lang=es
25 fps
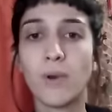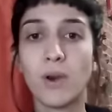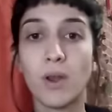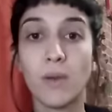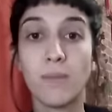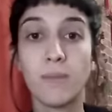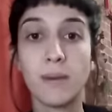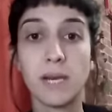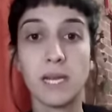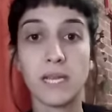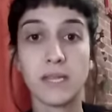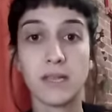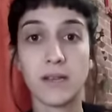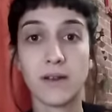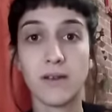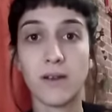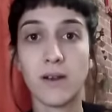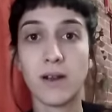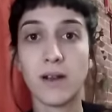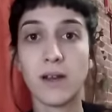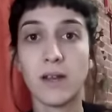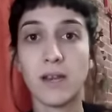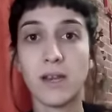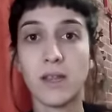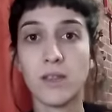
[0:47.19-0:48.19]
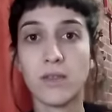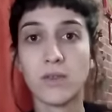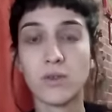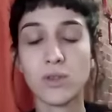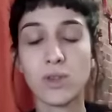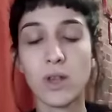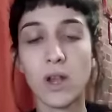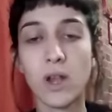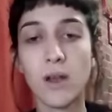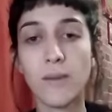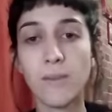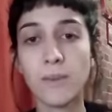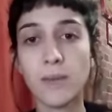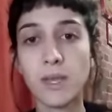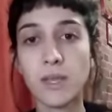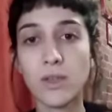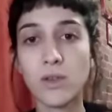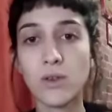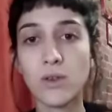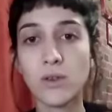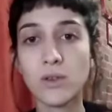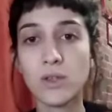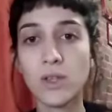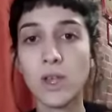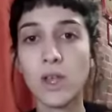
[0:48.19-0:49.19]
porque para trabajar estos
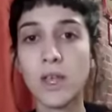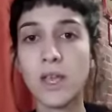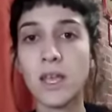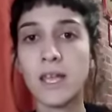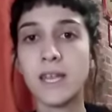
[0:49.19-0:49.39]
elementos